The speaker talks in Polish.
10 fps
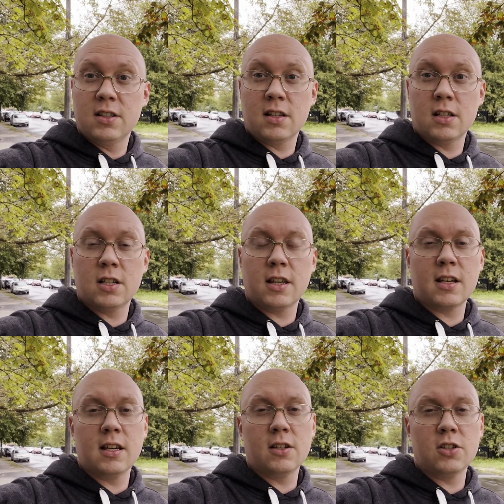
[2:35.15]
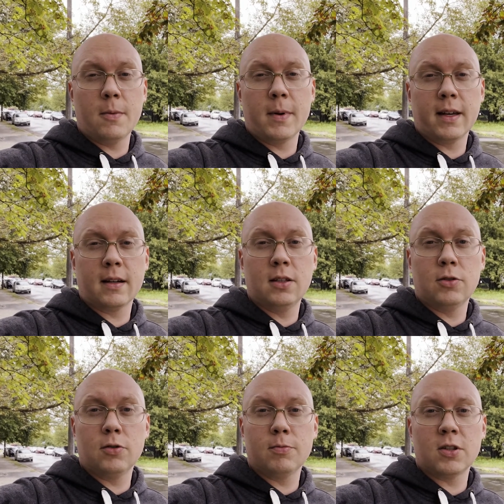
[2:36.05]
Jest jeszcze taki jeden ziomek jak
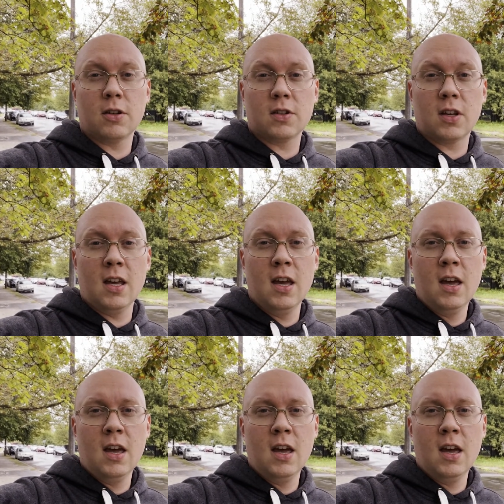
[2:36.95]
Tytus Brzozowski,